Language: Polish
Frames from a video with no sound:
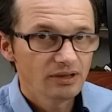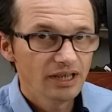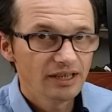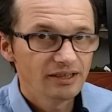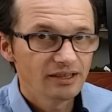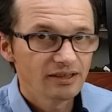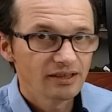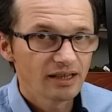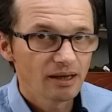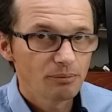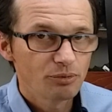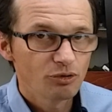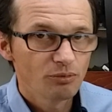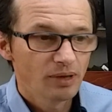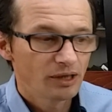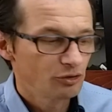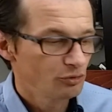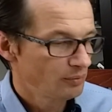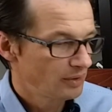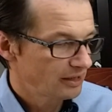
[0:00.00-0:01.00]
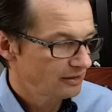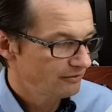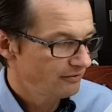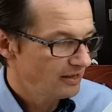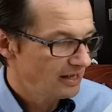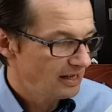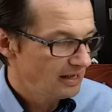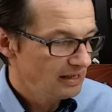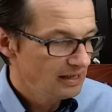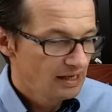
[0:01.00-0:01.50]
jedynkę próba numer
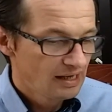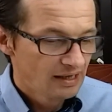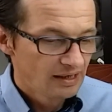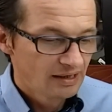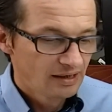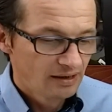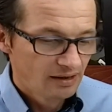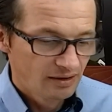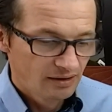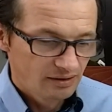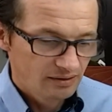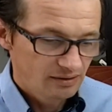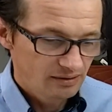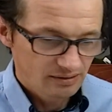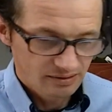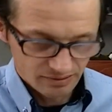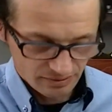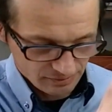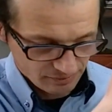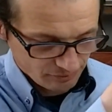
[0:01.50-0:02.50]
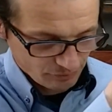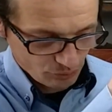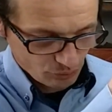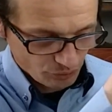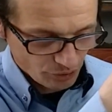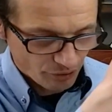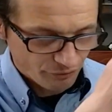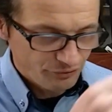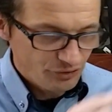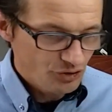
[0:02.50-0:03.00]
2 E, tu
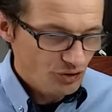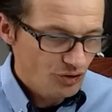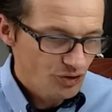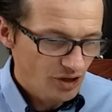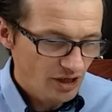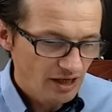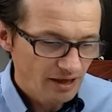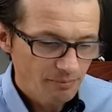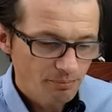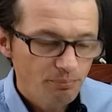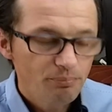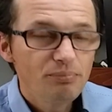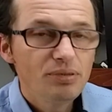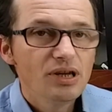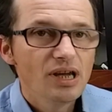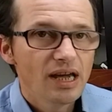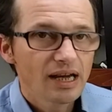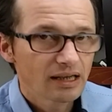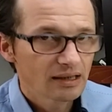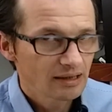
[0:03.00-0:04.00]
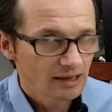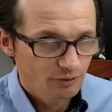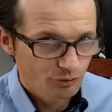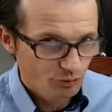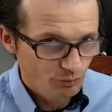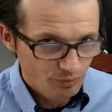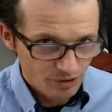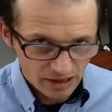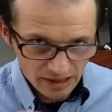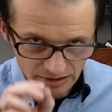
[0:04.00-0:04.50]
ją widzicie, piękna
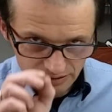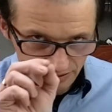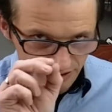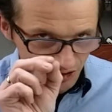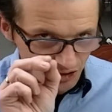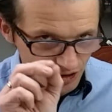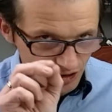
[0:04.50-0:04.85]
grupka, też